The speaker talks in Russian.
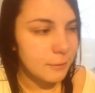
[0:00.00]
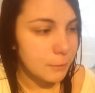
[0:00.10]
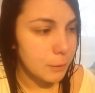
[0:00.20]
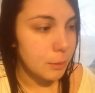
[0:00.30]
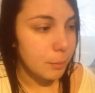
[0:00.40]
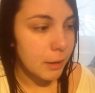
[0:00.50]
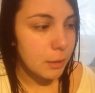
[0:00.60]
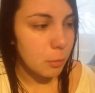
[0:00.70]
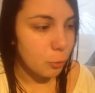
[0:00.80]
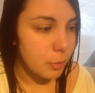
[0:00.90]
Вот.
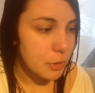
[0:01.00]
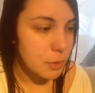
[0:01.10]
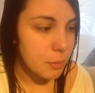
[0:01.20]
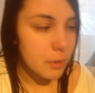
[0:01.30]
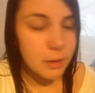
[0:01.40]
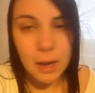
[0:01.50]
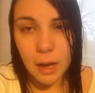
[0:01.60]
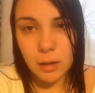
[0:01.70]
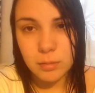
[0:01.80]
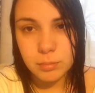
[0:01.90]
Поэтому, в принципе,
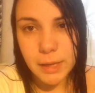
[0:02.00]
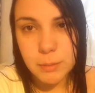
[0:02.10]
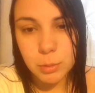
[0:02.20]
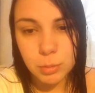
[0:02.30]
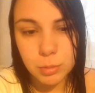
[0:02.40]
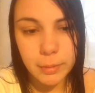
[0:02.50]
на 5 минут,